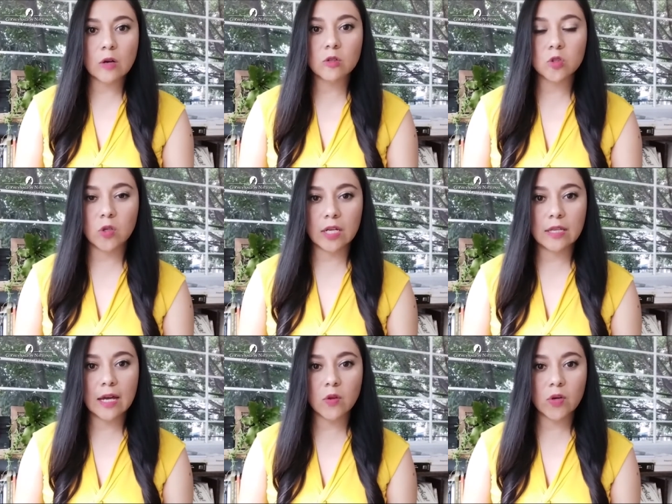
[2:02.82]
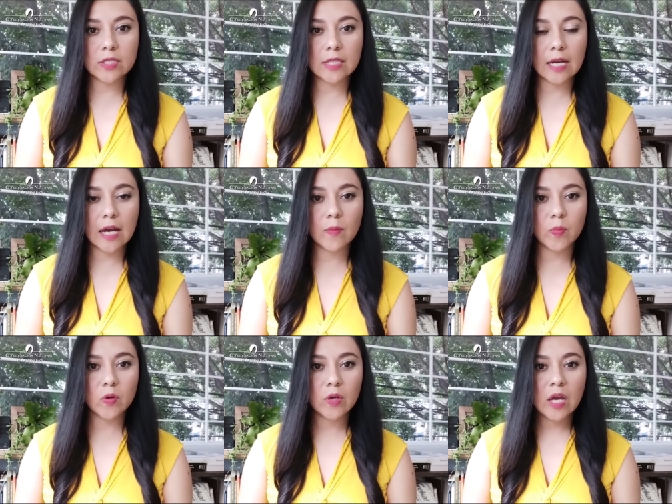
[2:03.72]
ha consolidado este
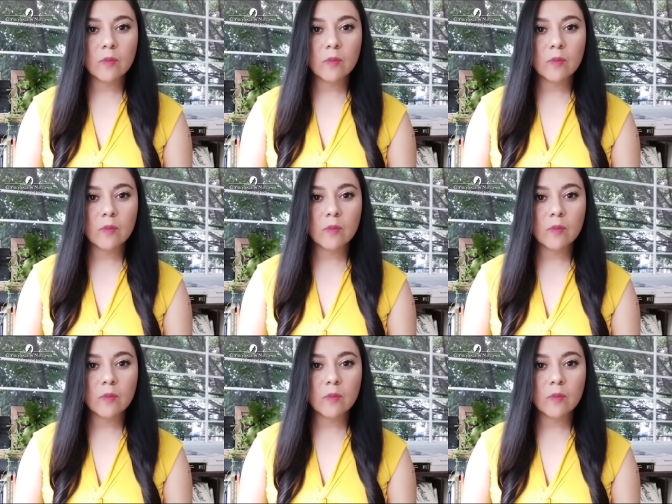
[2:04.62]
campo,